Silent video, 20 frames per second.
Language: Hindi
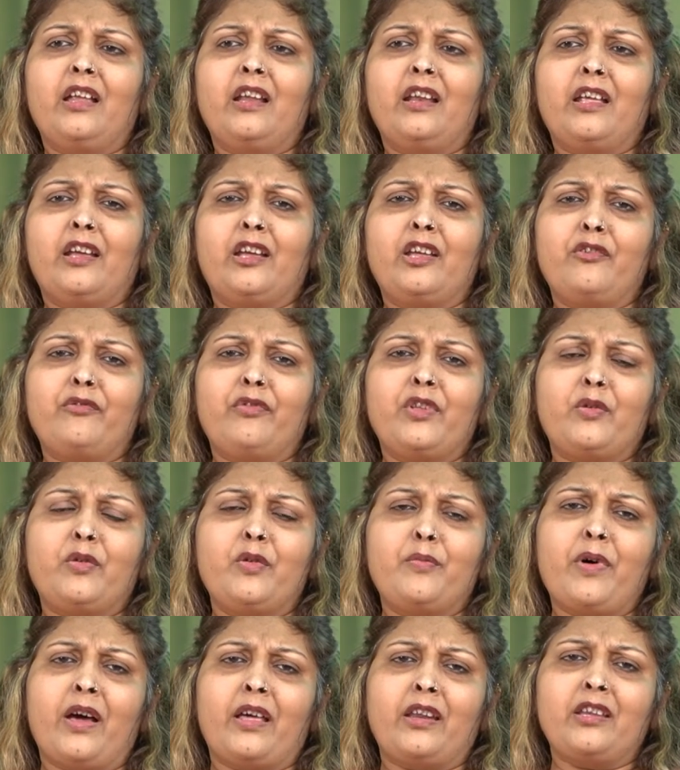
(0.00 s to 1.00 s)
लेकिन फिर भी
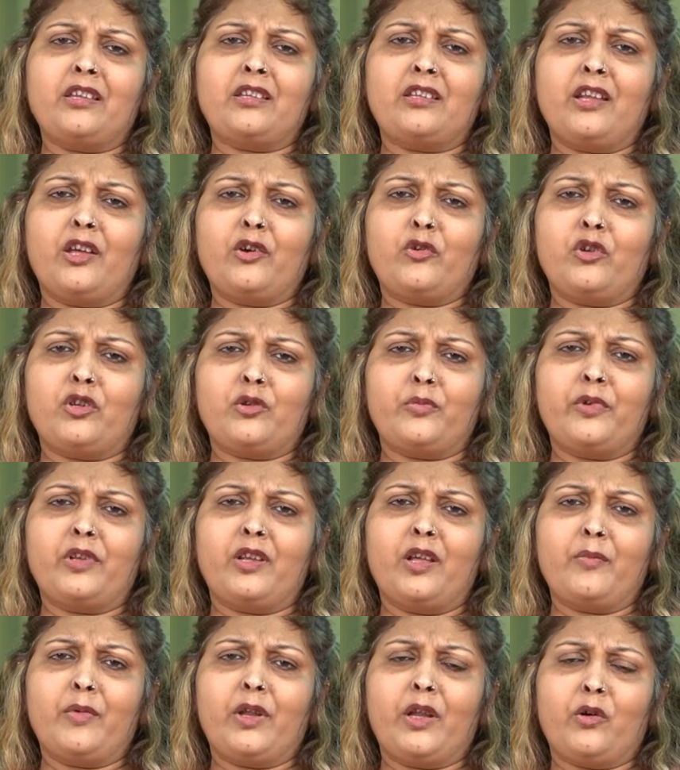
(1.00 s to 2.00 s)
बारिश रहे कुछ भी
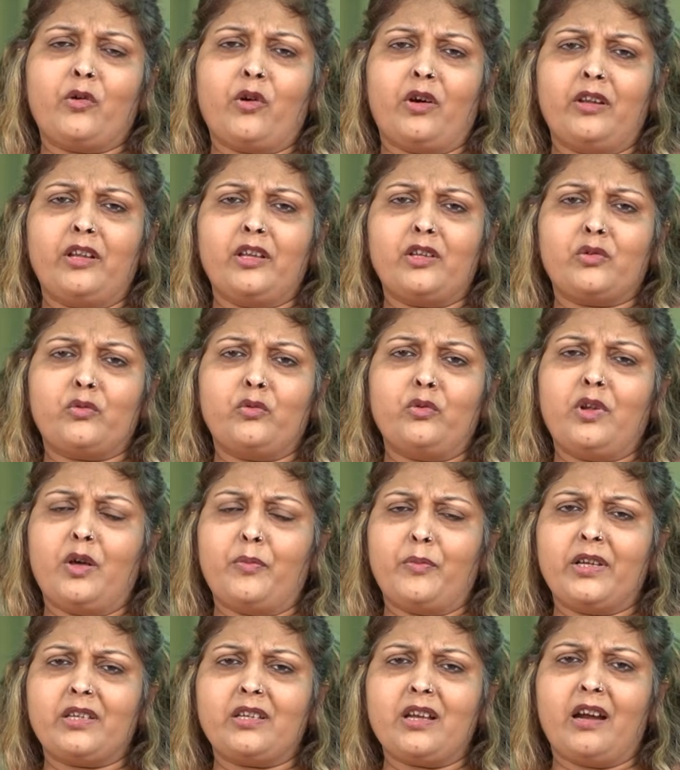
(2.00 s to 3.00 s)
रहे मैंने कॉलेज स्कूल
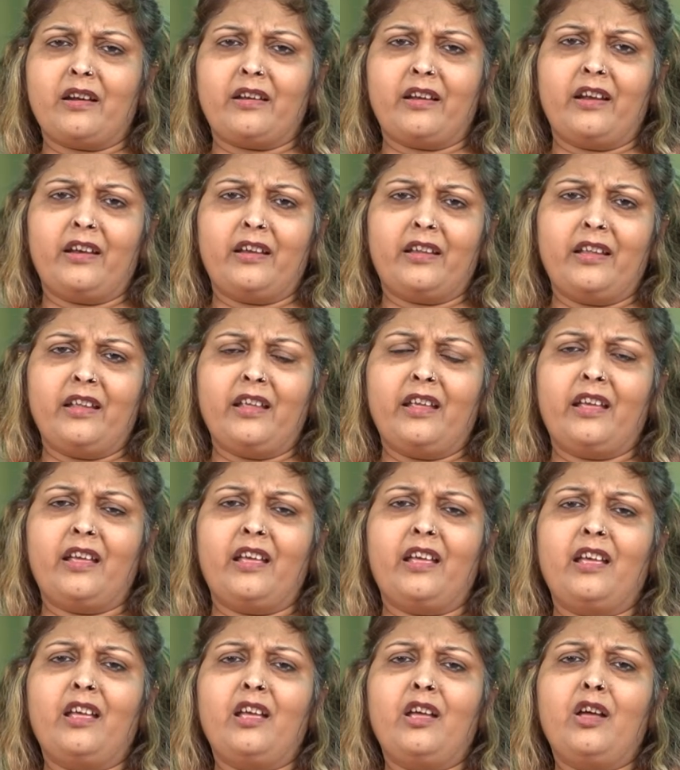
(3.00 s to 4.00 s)
हमेशा अटेंड की
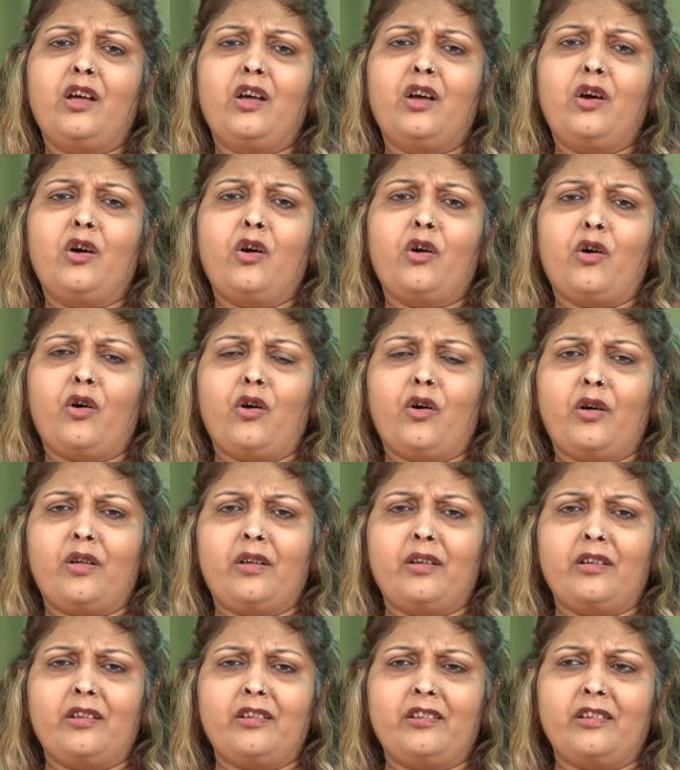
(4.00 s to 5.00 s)
है
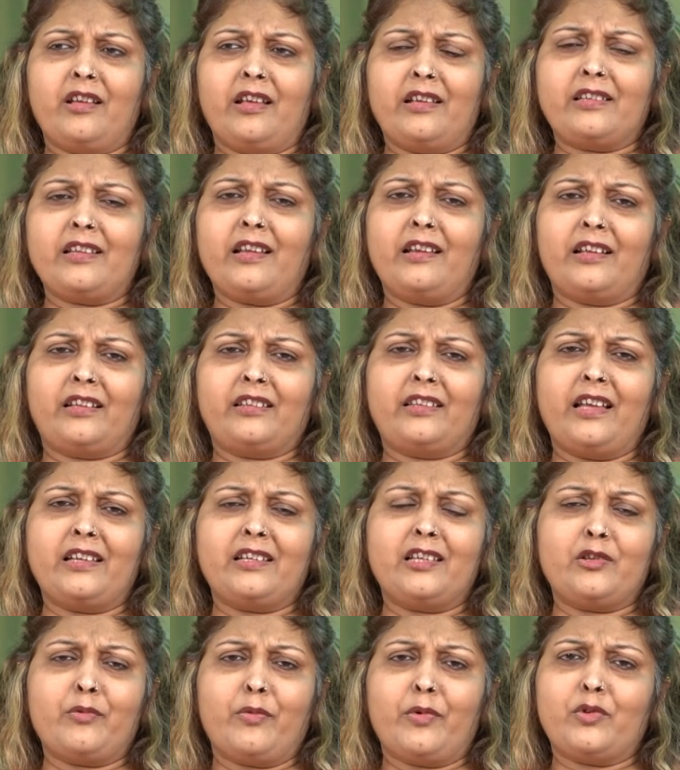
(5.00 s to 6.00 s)
और ऐसा लगता है
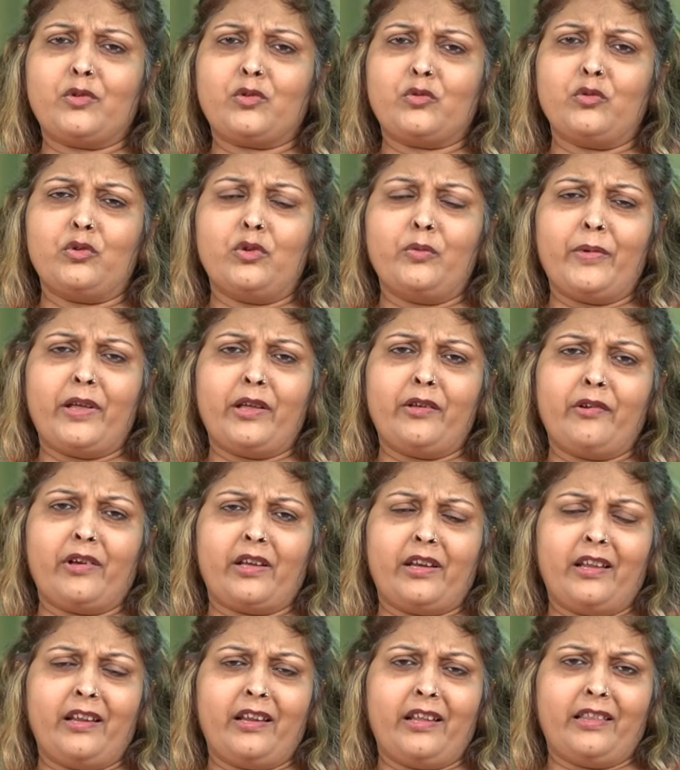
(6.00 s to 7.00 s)
जैसे हम स्कूल में
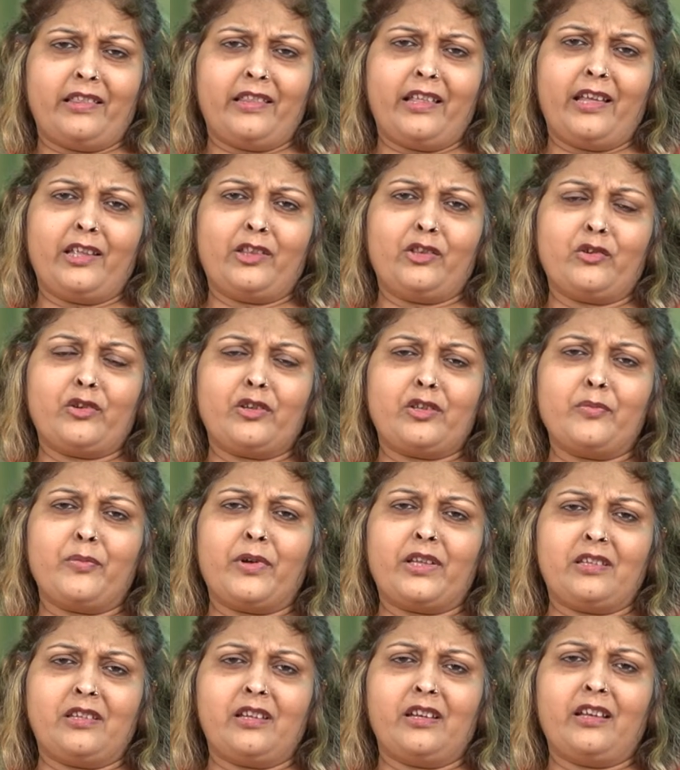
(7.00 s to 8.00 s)
वगैरह रहते हैं तो जैसे
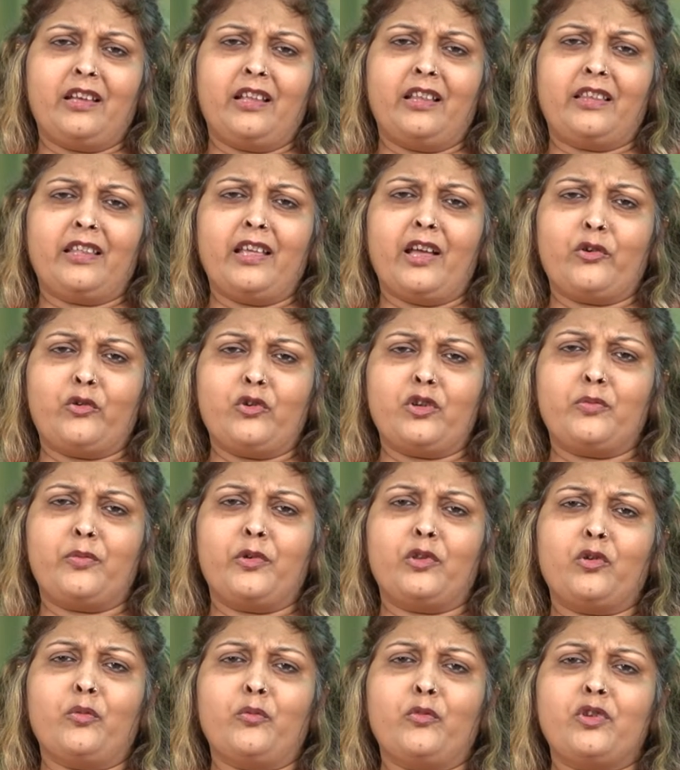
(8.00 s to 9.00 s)
बच्चे खेलते हैं कुछ
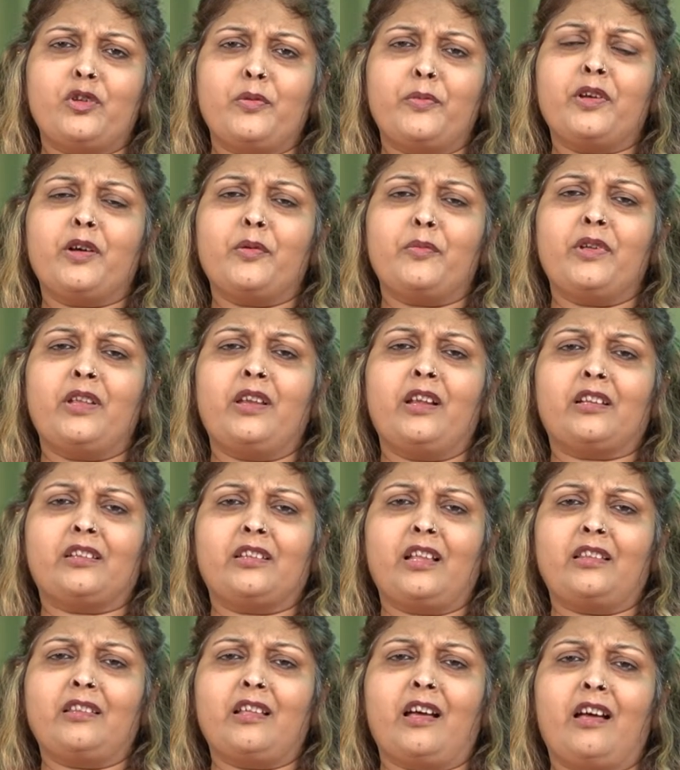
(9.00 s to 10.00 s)
भी तो मुझे भी कभी
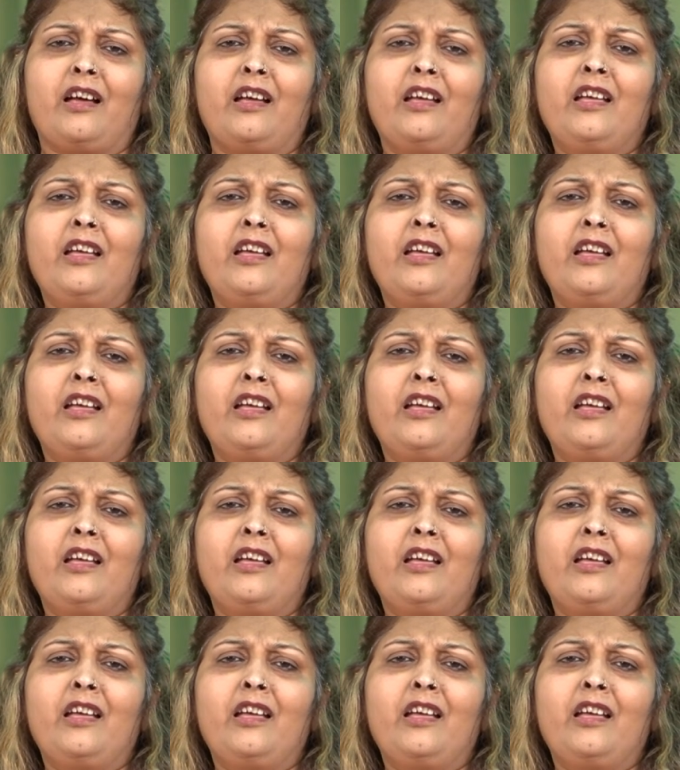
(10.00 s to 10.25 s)
लगता था